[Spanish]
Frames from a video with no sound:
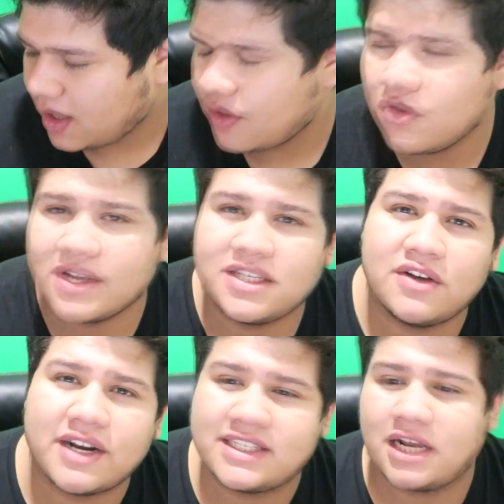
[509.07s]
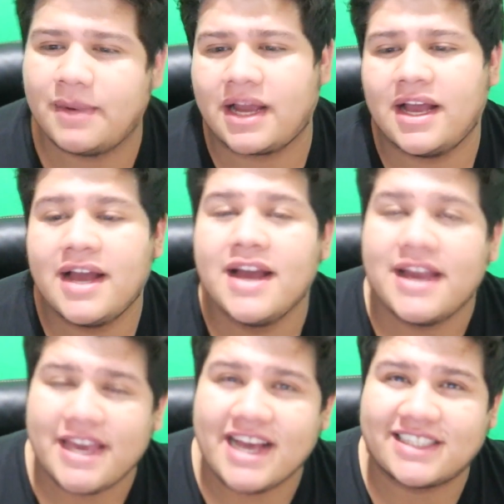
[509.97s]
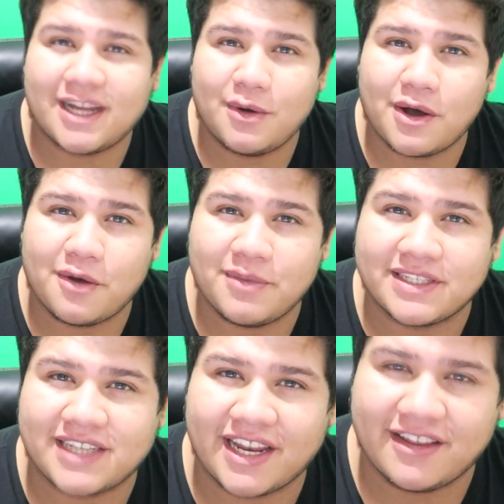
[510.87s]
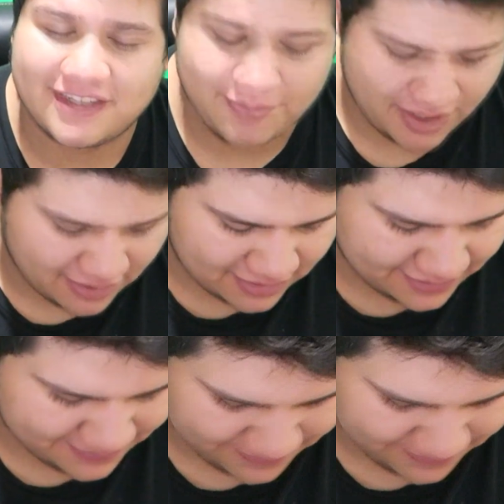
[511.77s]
Yo he sido Rizerbeck y hasta luego mis queridos amigos.